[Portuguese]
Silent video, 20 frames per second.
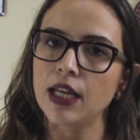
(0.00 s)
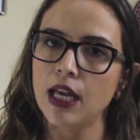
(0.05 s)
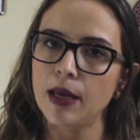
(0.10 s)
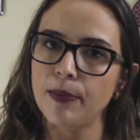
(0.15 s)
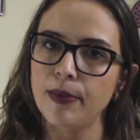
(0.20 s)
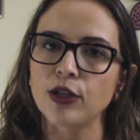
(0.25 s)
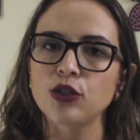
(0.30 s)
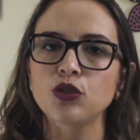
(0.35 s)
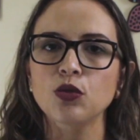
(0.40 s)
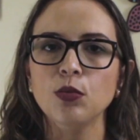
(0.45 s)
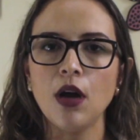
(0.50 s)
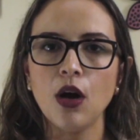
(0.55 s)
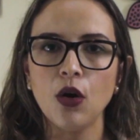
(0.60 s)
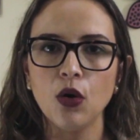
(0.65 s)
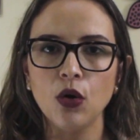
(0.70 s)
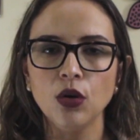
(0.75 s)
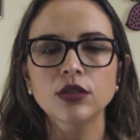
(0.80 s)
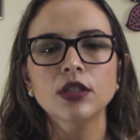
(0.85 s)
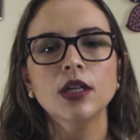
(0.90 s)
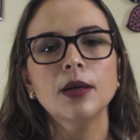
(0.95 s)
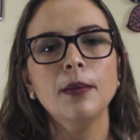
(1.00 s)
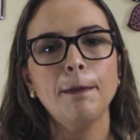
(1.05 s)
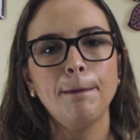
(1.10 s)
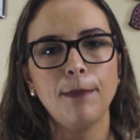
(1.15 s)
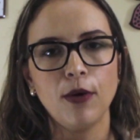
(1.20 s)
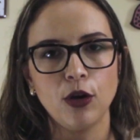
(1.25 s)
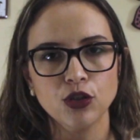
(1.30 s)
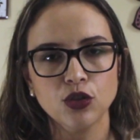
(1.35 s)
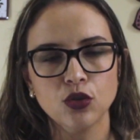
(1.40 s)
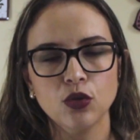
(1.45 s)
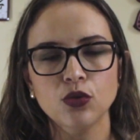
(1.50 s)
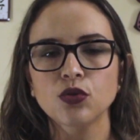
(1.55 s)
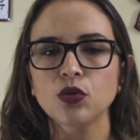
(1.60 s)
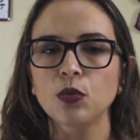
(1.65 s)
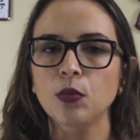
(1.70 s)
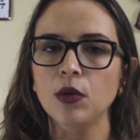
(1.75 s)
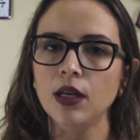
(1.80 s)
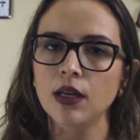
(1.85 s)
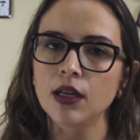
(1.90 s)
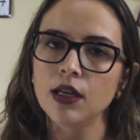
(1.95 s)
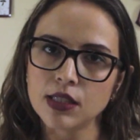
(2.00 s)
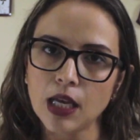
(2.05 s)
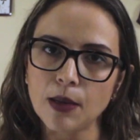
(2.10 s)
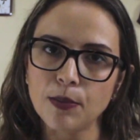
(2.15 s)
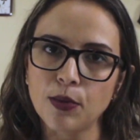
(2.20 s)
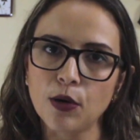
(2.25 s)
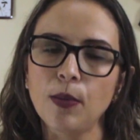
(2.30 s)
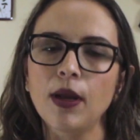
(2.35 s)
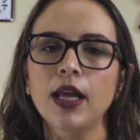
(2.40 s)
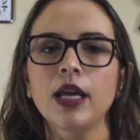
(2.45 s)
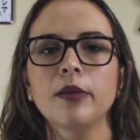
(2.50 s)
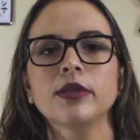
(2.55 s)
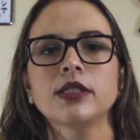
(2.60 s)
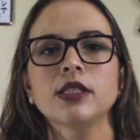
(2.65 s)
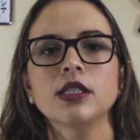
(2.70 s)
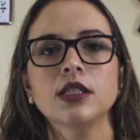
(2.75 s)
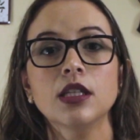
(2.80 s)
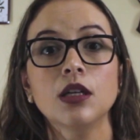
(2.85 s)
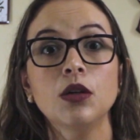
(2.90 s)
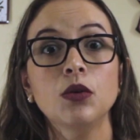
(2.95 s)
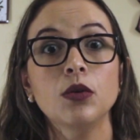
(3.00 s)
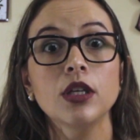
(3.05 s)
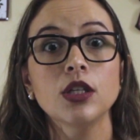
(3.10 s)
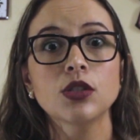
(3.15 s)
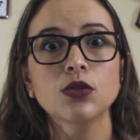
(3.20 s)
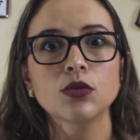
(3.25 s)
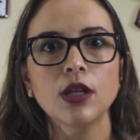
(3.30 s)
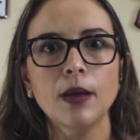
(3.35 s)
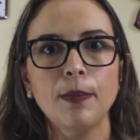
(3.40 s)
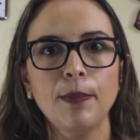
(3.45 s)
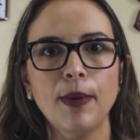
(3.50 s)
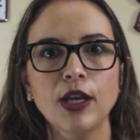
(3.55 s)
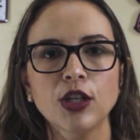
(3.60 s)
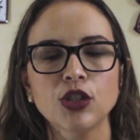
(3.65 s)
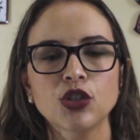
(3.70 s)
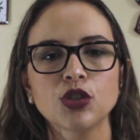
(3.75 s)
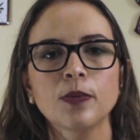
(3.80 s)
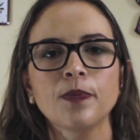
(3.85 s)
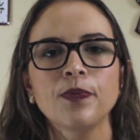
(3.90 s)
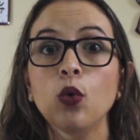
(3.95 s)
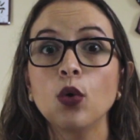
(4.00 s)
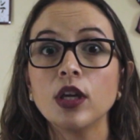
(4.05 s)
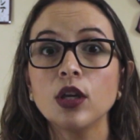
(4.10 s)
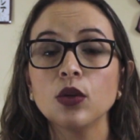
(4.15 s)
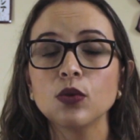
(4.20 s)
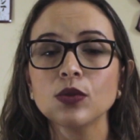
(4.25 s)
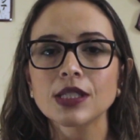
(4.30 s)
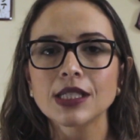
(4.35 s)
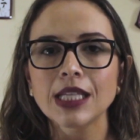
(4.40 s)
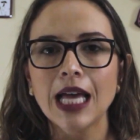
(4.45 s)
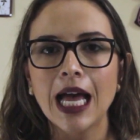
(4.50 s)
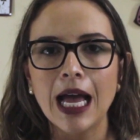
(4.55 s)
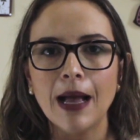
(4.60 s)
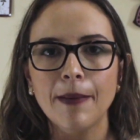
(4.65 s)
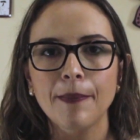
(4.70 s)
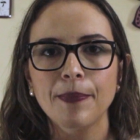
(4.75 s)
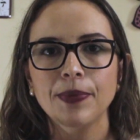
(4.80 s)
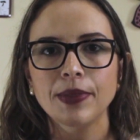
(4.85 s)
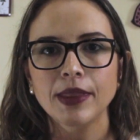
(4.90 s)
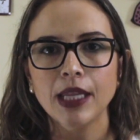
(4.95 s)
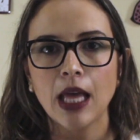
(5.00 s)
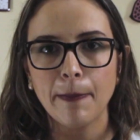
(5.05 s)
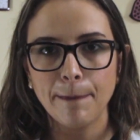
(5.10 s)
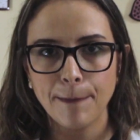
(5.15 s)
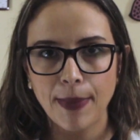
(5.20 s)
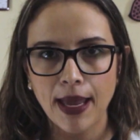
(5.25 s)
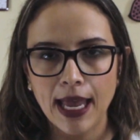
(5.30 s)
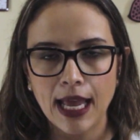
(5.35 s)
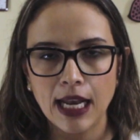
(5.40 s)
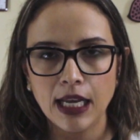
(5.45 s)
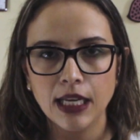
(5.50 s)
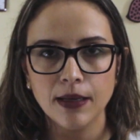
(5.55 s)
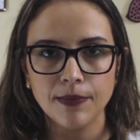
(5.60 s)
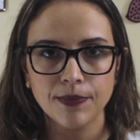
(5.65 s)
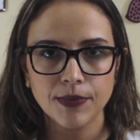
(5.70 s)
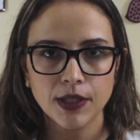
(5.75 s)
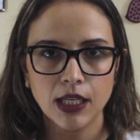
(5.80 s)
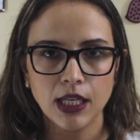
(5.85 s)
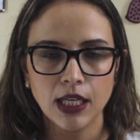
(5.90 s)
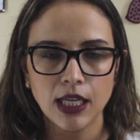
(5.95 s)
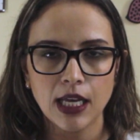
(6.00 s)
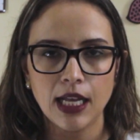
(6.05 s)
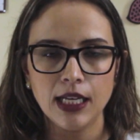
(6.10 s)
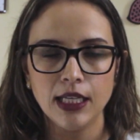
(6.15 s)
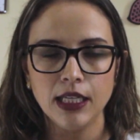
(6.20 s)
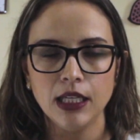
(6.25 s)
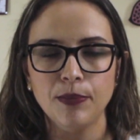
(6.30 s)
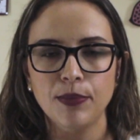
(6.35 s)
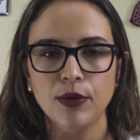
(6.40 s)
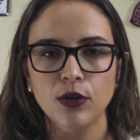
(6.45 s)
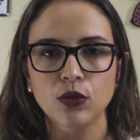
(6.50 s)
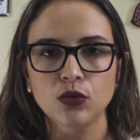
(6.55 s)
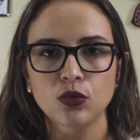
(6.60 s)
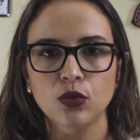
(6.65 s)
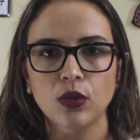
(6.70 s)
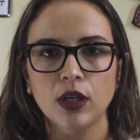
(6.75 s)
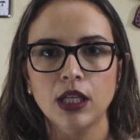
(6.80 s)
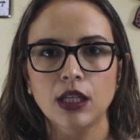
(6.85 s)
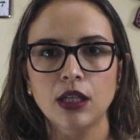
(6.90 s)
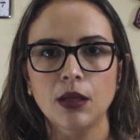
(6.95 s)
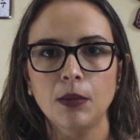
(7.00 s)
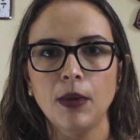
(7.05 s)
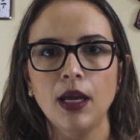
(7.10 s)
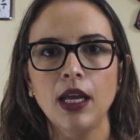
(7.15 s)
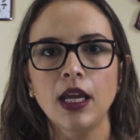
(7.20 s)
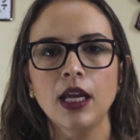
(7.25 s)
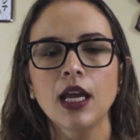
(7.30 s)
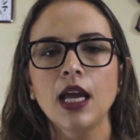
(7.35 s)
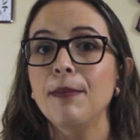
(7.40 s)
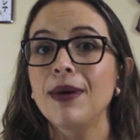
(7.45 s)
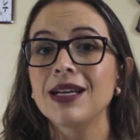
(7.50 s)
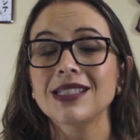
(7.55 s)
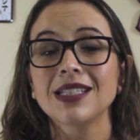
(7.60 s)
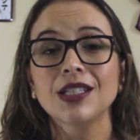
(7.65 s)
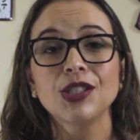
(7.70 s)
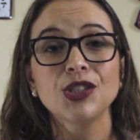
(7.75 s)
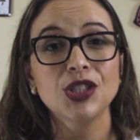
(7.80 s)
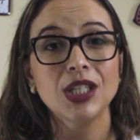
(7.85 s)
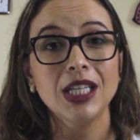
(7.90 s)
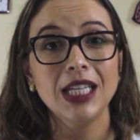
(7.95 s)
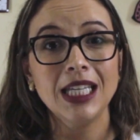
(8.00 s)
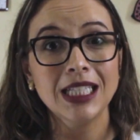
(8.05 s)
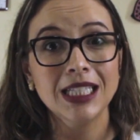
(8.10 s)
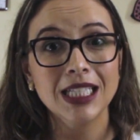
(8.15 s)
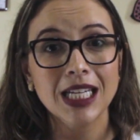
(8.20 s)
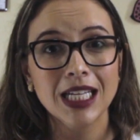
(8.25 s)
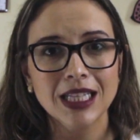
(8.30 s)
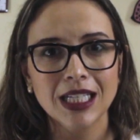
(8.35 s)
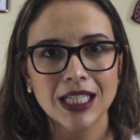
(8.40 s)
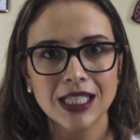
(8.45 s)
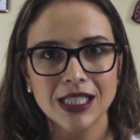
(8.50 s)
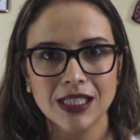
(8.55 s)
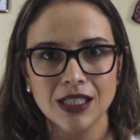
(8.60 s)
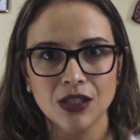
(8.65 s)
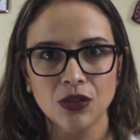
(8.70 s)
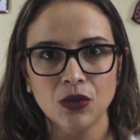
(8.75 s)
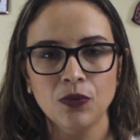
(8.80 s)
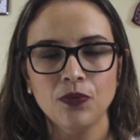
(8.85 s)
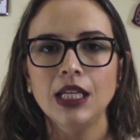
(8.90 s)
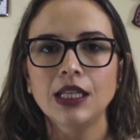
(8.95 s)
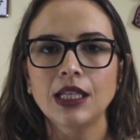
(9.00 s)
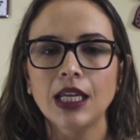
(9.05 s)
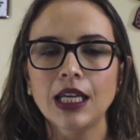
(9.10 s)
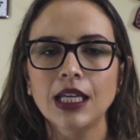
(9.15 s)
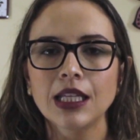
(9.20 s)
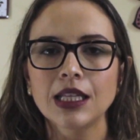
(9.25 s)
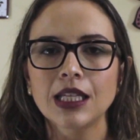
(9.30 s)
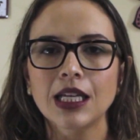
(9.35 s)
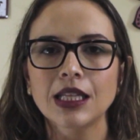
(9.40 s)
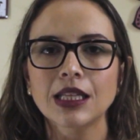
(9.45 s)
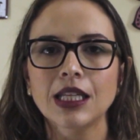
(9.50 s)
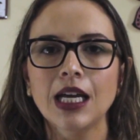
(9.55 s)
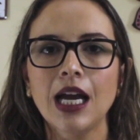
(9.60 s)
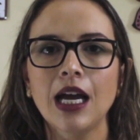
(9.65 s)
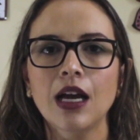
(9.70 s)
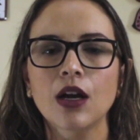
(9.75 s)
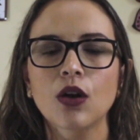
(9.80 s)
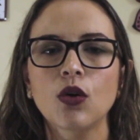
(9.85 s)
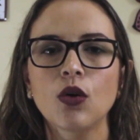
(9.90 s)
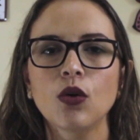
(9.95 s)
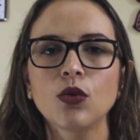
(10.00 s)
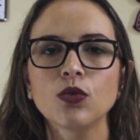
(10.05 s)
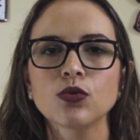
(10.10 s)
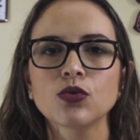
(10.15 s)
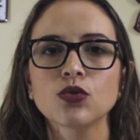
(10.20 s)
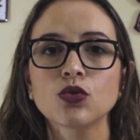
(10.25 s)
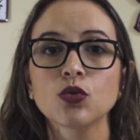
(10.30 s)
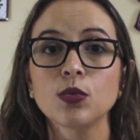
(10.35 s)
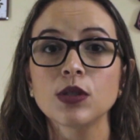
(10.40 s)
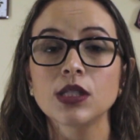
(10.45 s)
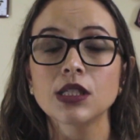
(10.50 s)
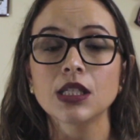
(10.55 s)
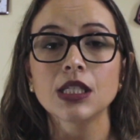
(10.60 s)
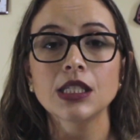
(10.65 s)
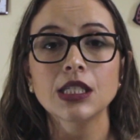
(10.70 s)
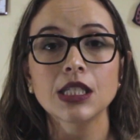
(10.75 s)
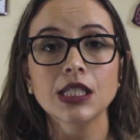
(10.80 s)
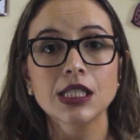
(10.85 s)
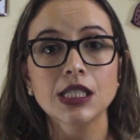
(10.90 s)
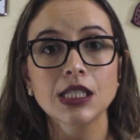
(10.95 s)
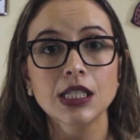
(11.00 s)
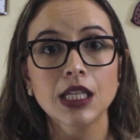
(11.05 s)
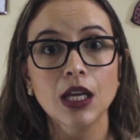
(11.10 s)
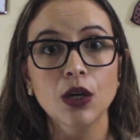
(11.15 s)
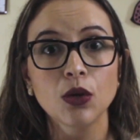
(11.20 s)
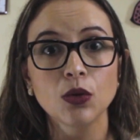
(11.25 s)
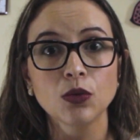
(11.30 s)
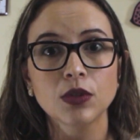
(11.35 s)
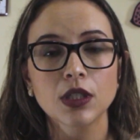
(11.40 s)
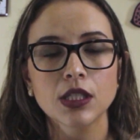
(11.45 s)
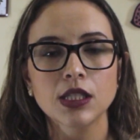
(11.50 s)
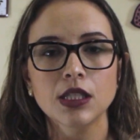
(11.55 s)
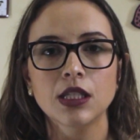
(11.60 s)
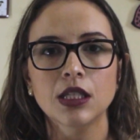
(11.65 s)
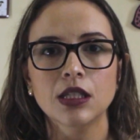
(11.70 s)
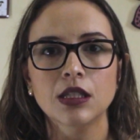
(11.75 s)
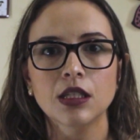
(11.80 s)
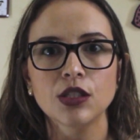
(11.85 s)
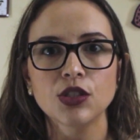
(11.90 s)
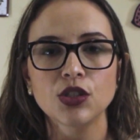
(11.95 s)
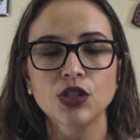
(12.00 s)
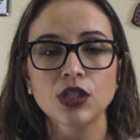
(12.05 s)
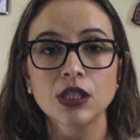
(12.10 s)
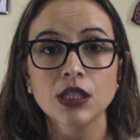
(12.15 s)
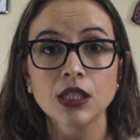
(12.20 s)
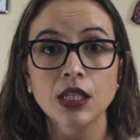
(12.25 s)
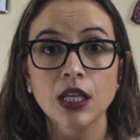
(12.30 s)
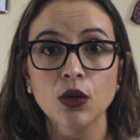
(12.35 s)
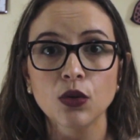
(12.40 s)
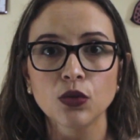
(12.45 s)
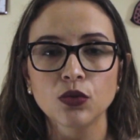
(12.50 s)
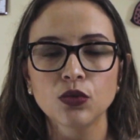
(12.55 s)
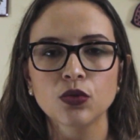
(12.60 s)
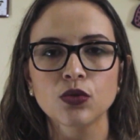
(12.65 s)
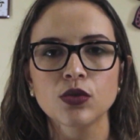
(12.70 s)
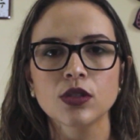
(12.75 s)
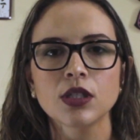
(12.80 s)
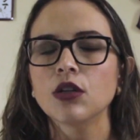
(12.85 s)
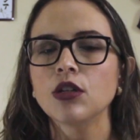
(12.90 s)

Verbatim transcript: De repente, uma outra pode consumir sem problemas. Então, isso depende. O que usar na pele, que a Aline perguntou aqui também, bastante hidratação. E tem que hidratar com substâncias neutras, hidratantes neutros.